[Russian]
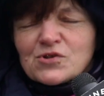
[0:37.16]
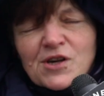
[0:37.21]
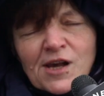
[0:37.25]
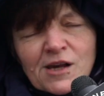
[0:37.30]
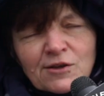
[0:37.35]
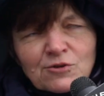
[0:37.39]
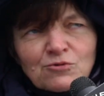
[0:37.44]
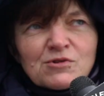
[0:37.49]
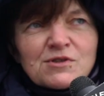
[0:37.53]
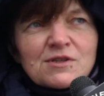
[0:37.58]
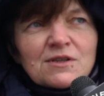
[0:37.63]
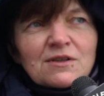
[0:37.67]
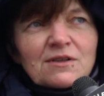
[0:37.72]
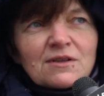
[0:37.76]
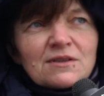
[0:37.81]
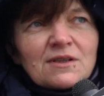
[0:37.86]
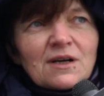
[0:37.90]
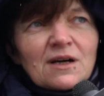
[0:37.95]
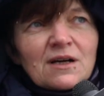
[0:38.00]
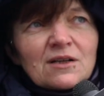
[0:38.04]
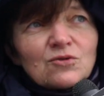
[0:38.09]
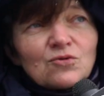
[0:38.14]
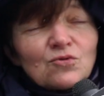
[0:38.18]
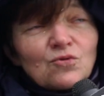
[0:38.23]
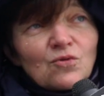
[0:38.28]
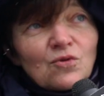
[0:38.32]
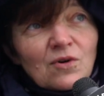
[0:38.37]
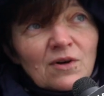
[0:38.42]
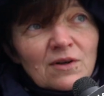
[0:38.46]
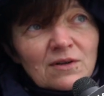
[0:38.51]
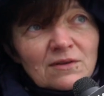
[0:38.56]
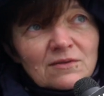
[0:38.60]
зарядку делать, да.
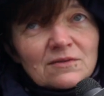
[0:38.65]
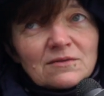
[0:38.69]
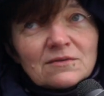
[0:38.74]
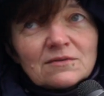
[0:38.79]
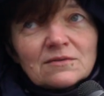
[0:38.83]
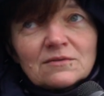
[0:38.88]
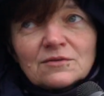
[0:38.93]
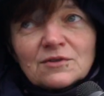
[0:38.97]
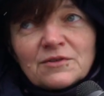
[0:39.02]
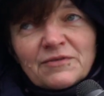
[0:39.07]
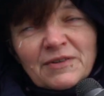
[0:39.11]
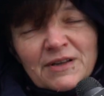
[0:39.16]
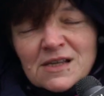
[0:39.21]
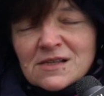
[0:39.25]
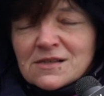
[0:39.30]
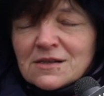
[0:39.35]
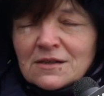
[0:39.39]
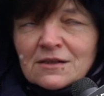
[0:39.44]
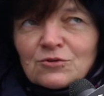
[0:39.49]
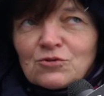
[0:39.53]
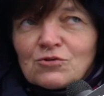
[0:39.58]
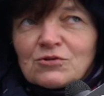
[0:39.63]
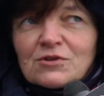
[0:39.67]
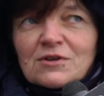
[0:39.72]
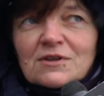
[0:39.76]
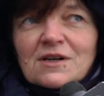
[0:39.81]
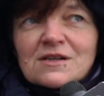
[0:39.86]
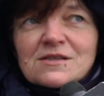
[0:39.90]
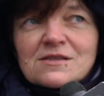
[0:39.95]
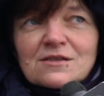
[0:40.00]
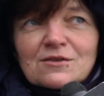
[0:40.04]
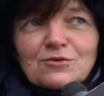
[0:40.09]
Но э, две недели только
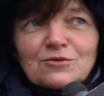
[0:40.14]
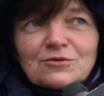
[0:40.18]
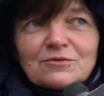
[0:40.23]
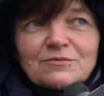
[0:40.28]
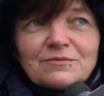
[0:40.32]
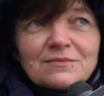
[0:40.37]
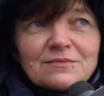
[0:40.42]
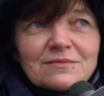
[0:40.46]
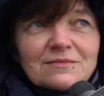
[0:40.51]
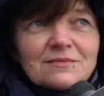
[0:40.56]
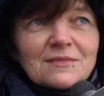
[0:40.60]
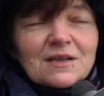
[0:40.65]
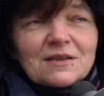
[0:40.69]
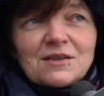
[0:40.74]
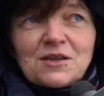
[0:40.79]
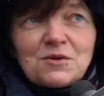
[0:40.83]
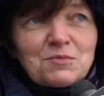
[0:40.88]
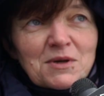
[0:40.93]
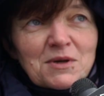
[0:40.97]
как делаю. Не